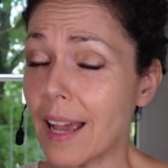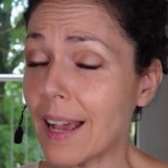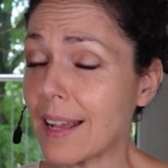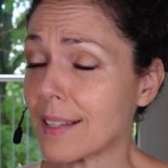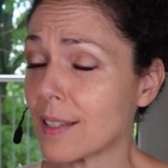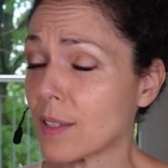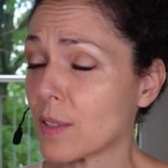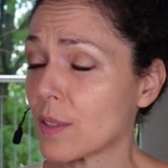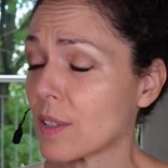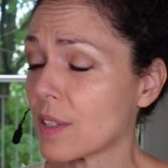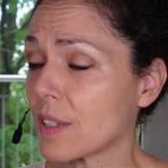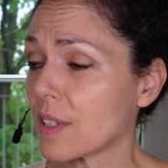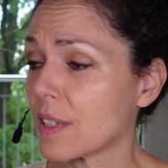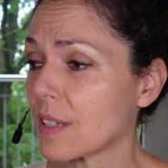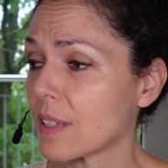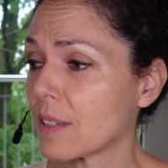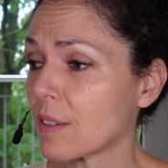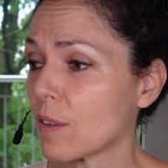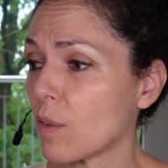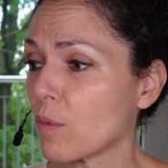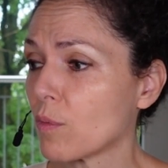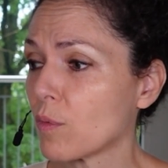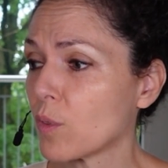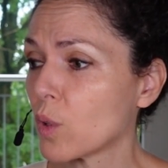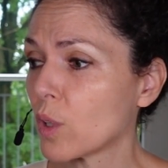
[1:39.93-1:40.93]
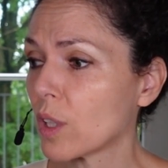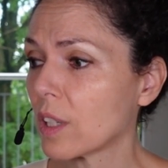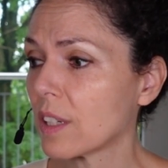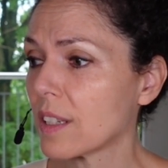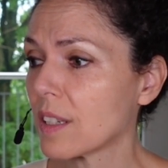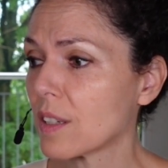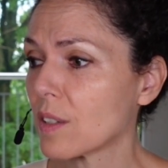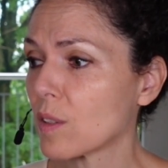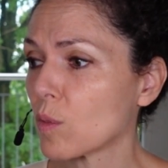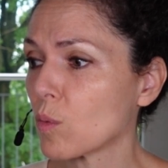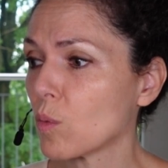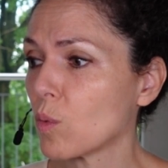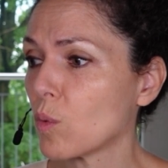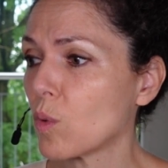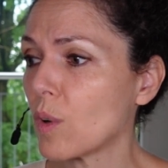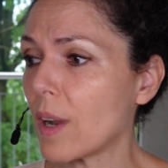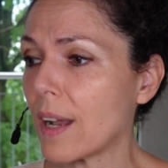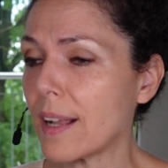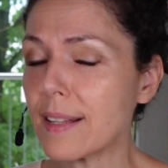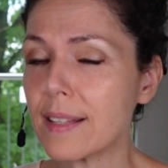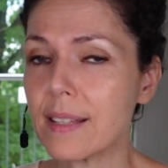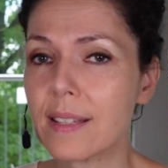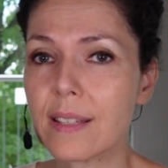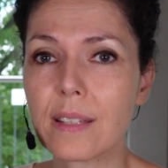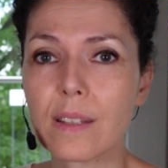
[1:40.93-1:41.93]
Also es ist wirklich so,
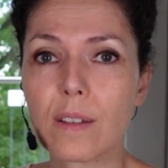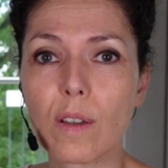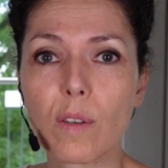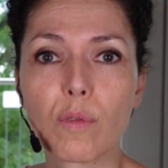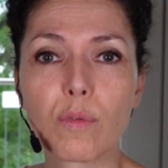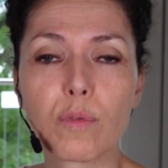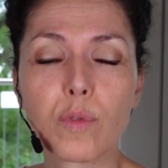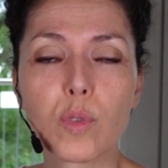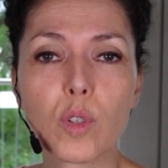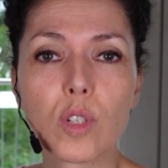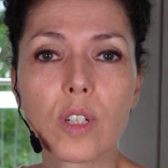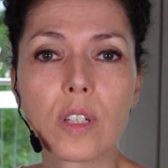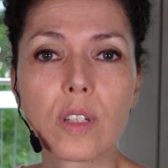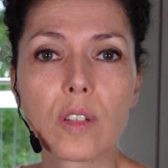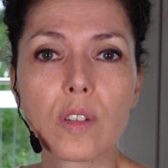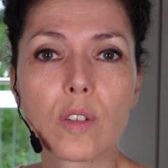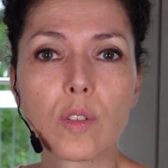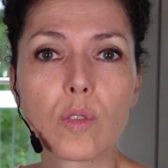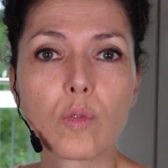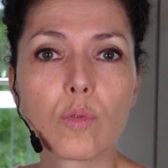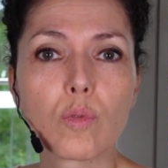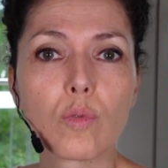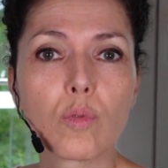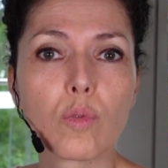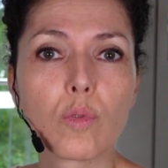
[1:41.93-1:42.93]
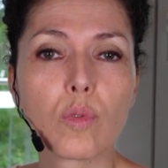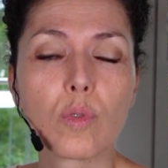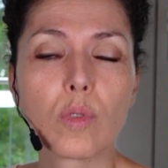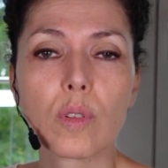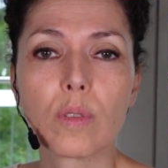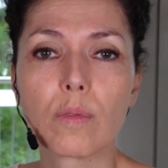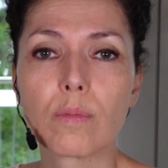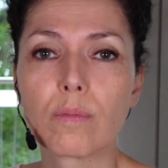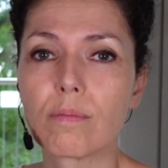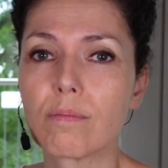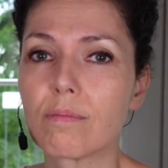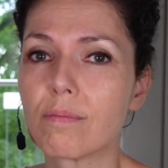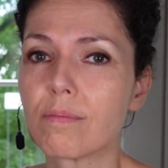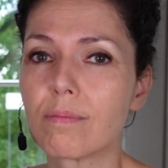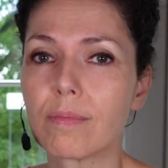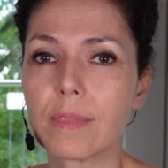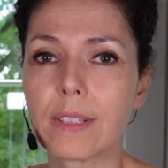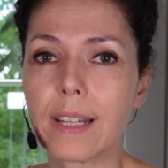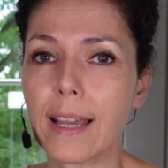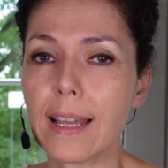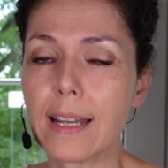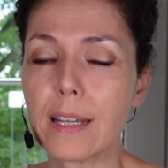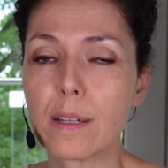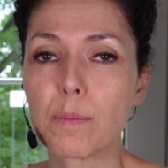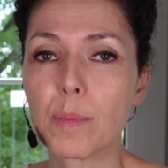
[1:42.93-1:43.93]
als würdest du
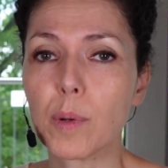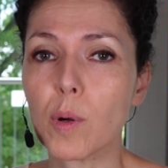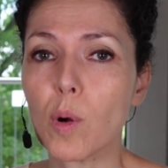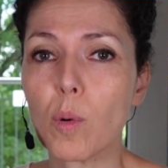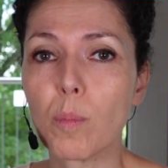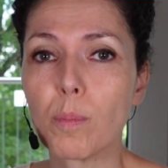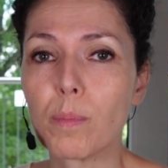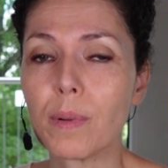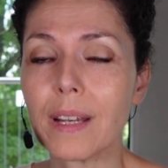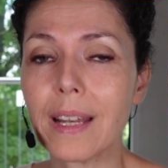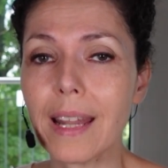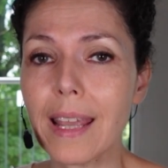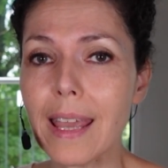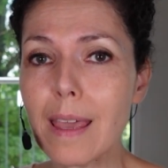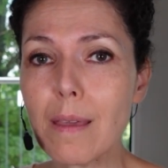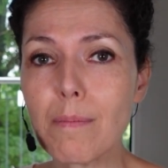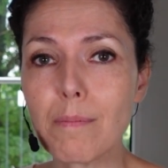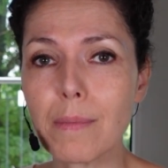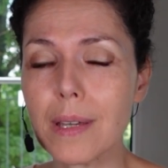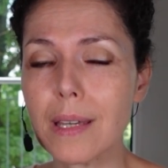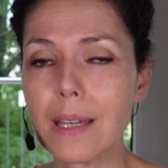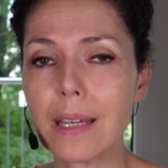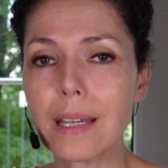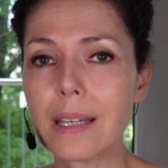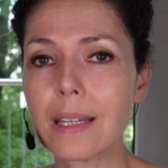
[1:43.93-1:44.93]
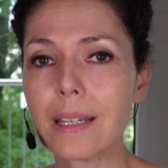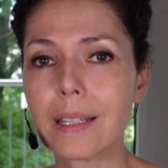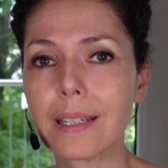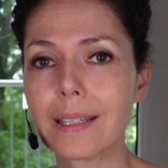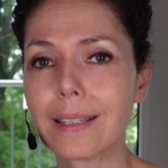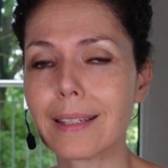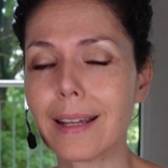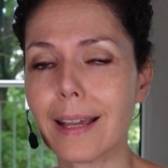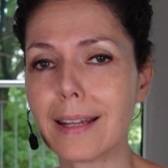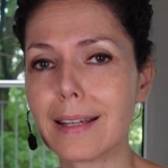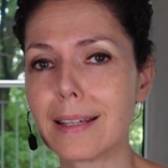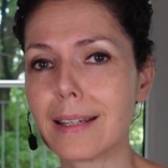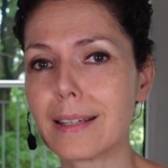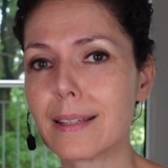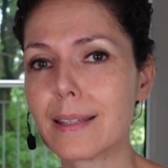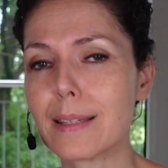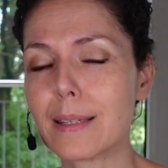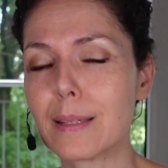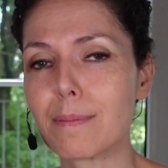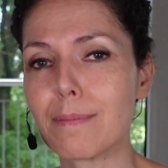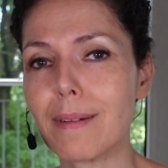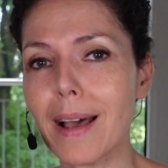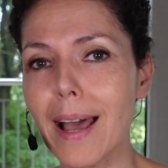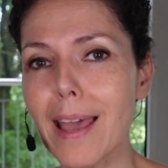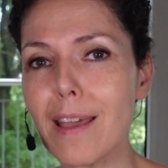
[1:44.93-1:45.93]
deine Probleme, deine
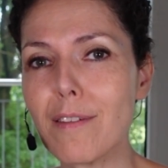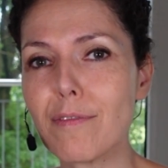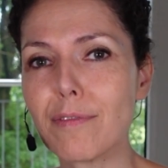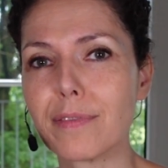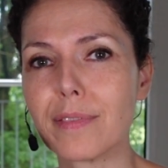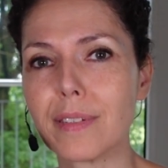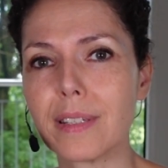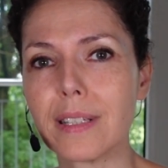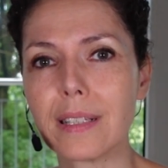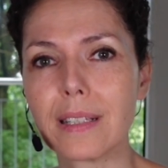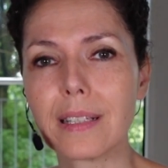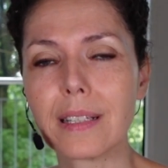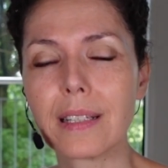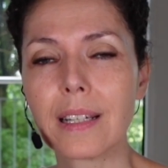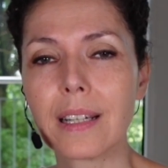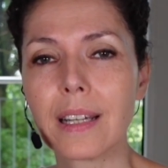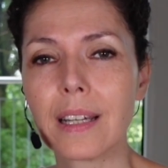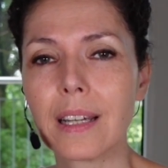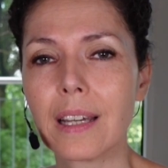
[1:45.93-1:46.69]
Zweifel